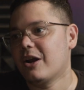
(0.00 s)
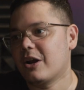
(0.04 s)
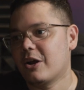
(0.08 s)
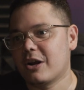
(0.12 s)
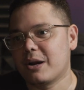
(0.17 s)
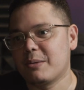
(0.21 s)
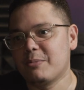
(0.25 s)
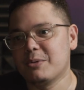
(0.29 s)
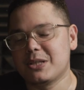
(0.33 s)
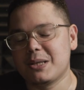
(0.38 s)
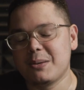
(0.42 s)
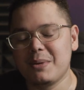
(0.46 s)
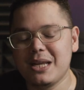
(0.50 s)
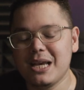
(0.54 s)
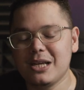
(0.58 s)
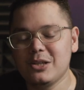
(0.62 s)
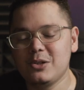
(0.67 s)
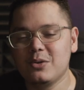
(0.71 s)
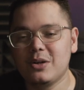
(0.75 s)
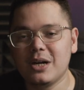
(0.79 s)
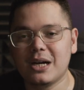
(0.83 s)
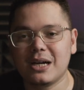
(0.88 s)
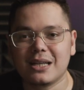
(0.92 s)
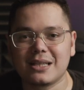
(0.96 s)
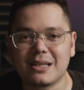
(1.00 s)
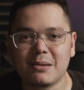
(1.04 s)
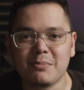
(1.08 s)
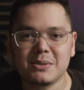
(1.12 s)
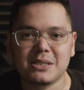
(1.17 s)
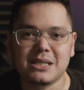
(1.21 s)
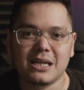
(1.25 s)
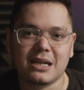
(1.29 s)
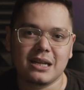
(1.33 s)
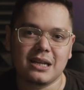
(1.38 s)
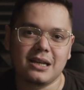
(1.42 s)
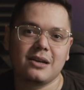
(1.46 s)
orang-orang multimedia juga
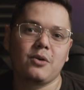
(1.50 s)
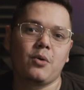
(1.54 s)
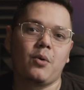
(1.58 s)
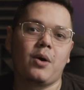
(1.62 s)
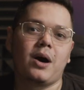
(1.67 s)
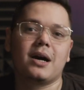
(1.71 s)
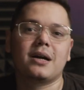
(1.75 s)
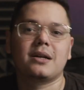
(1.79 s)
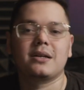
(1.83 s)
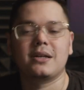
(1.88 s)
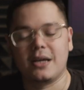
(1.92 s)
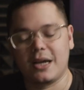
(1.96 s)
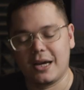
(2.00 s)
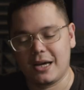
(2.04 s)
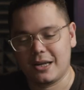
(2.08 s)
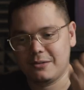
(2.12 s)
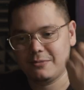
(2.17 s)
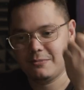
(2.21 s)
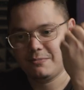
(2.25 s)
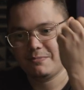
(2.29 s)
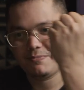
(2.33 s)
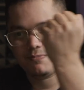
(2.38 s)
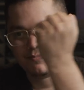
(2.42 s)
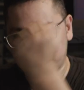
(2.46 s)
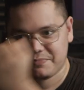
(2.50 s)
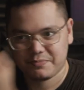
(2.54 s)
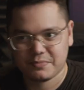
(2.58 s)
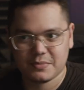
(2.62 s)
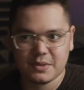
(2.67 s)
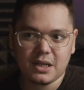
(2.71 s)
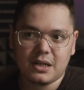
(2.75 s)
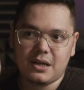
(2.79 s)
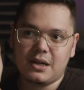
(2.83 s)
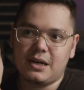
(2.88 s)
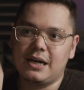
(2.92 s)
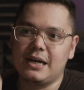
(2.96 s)
kita mencari uang dengan
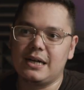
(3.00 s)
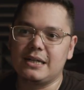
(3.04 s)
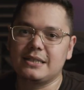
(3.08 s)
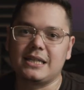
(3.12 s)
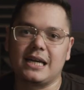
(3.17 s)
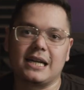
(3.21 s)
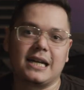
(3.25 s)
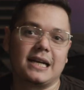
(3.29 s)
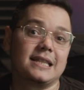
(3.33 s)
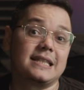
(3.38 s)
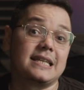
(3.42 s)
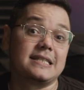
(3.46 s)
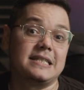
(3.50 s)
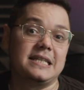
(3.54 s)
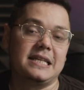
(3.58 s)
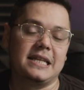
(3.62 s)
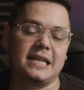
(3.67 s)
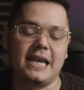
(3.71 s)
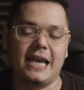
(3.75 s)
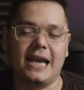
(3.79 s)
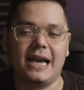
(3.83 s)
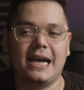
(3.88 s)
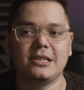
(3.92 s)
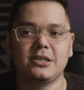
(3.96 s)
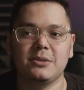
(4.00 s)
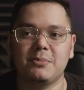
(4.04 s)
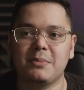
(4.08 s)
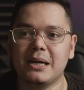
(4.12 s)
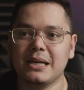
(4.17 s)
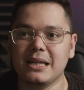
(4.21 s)
uh, cara kita sendiri ya.